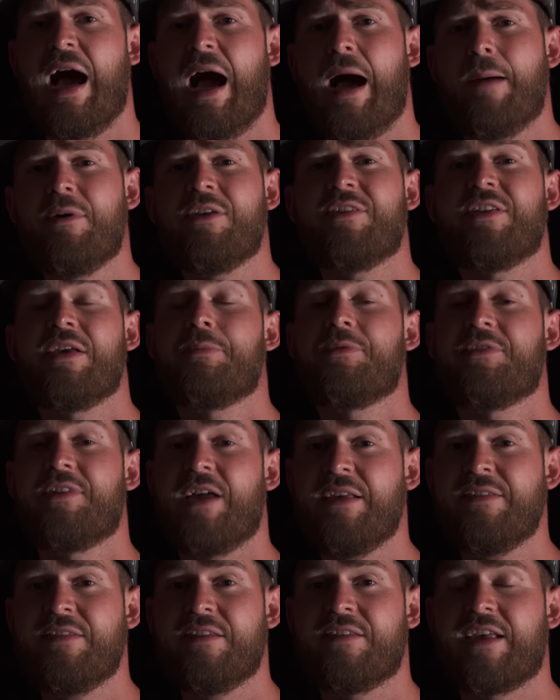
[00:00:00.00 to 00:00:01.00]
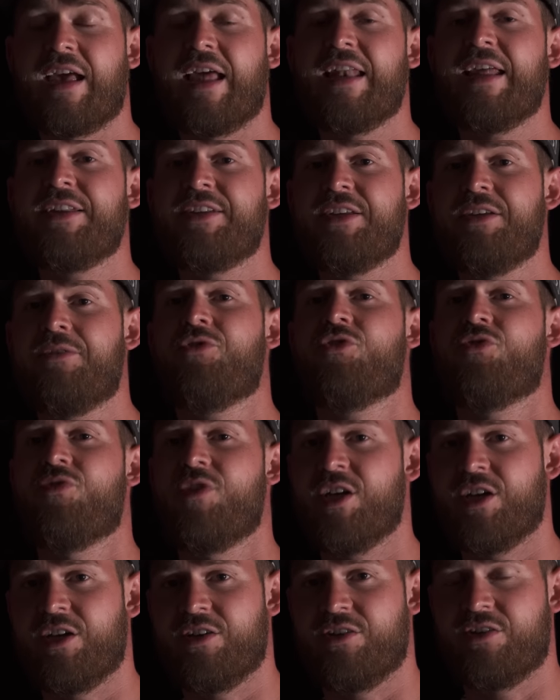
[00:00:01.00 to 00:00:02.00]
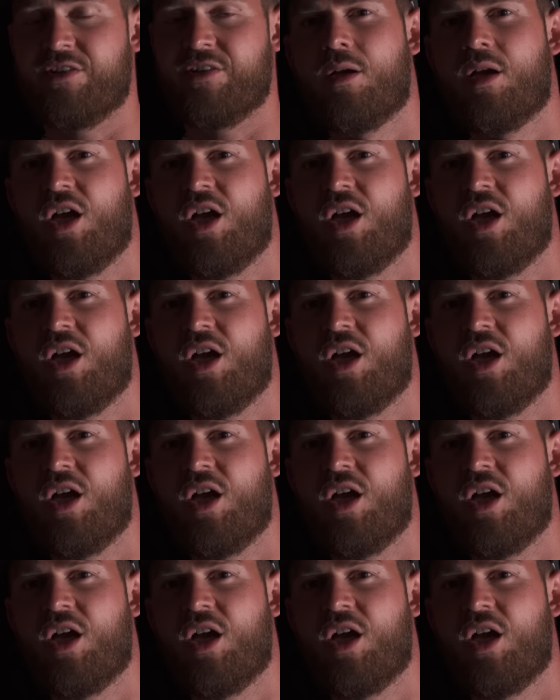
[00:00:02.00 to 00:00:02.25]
Aber selbst das ist relativ schwierig.